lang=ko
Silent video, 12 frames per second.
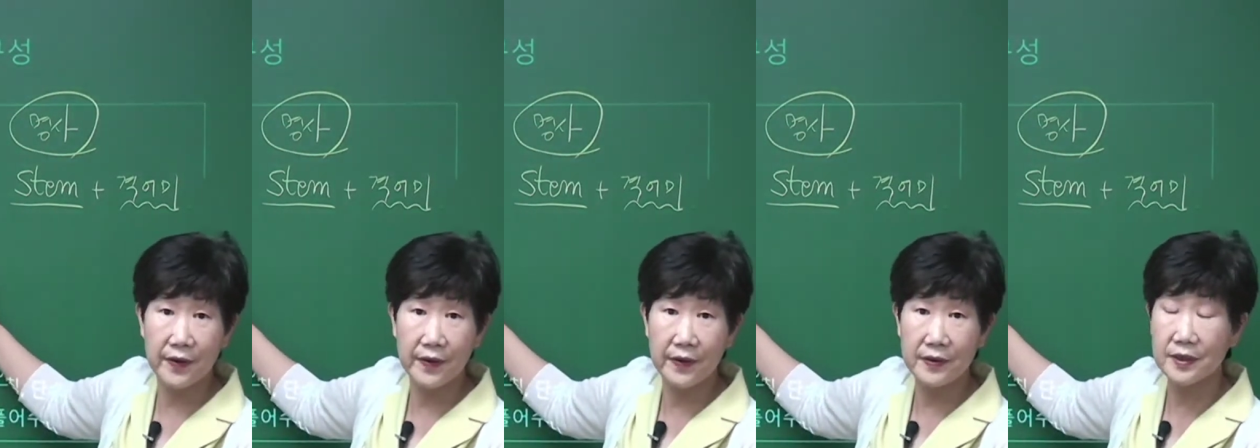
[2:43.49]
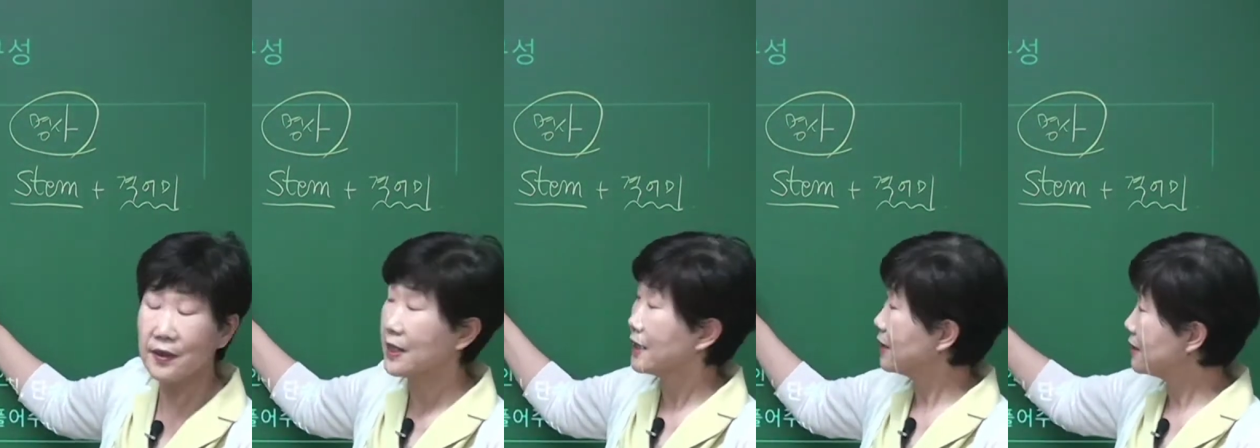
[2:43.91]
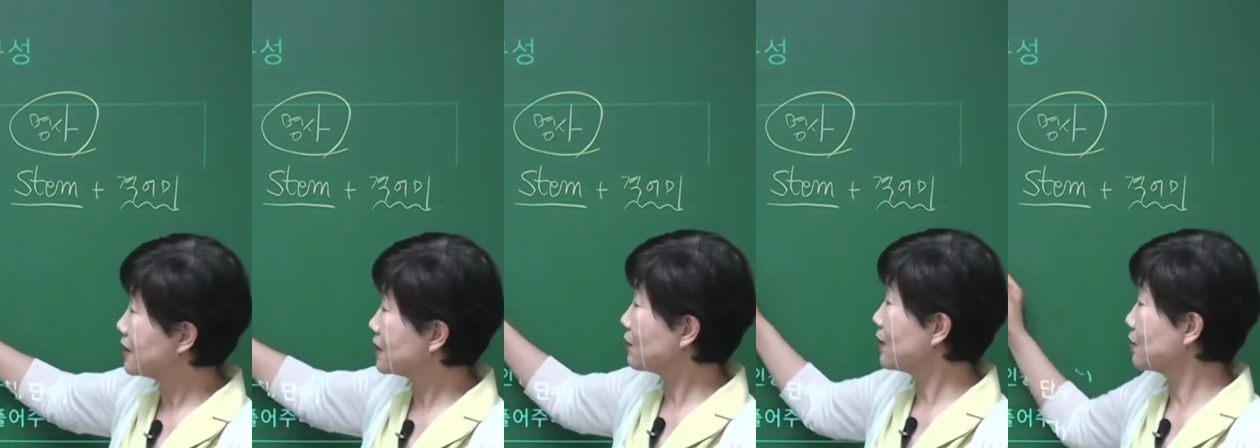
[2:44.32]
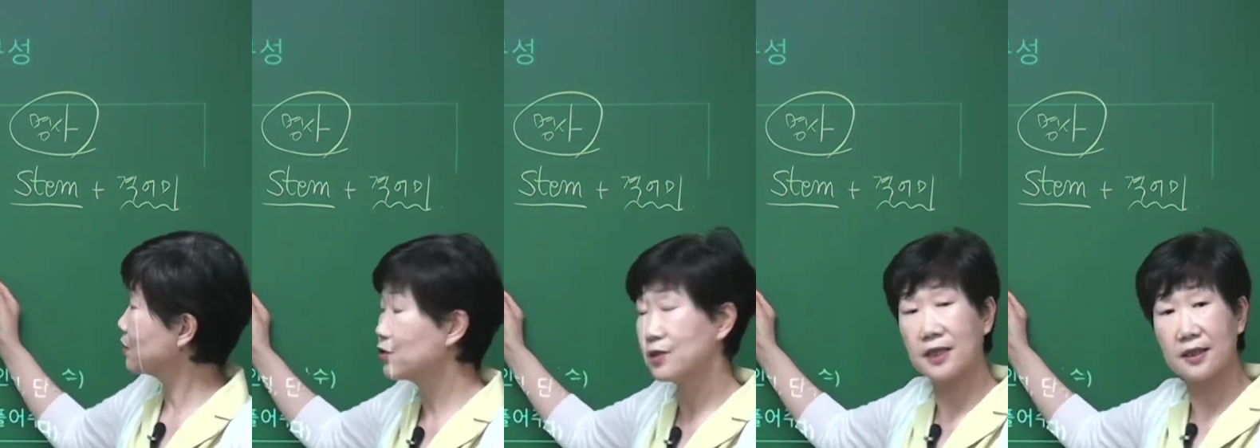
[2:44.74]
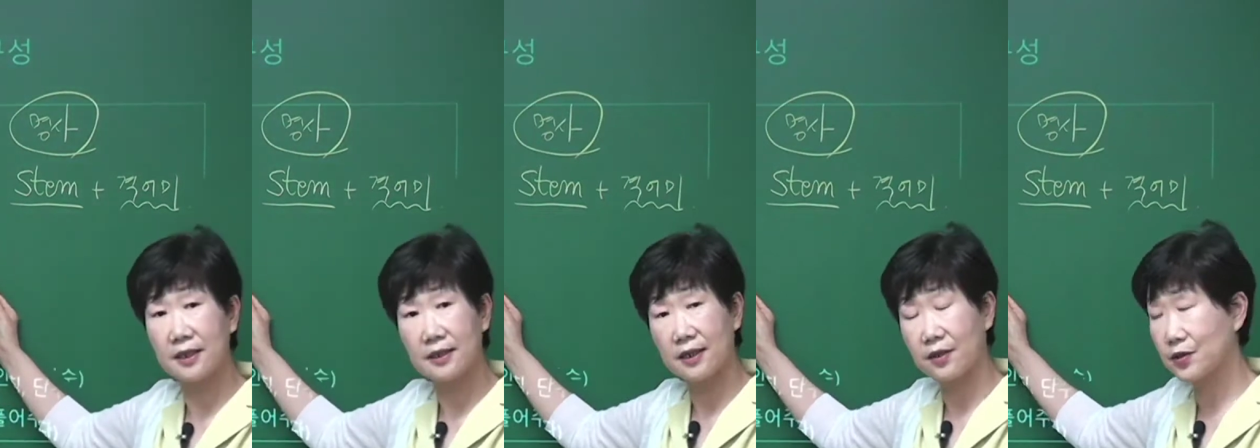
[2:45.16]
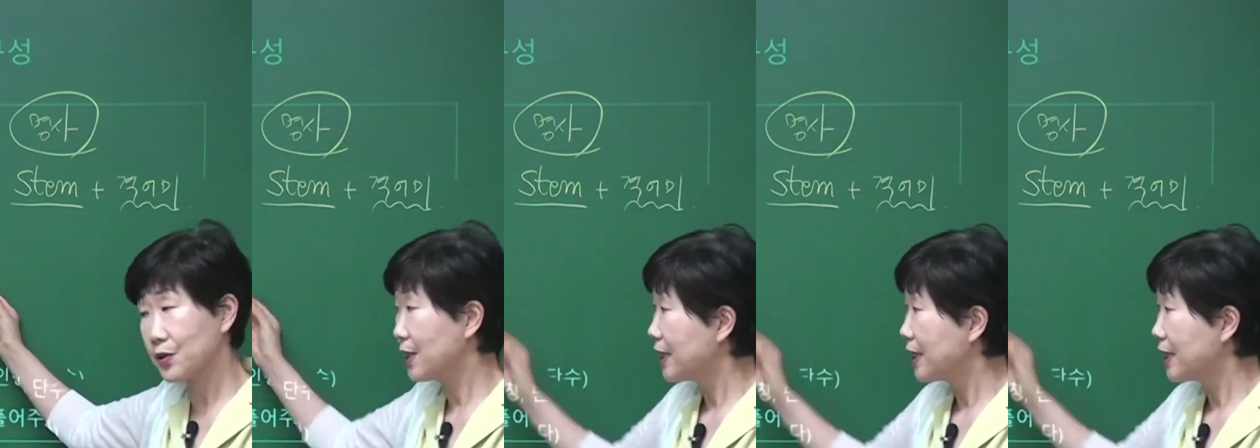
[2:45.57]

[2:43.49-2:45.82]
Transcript: 그래서 인칭과 수를 나타낸다는 거죠.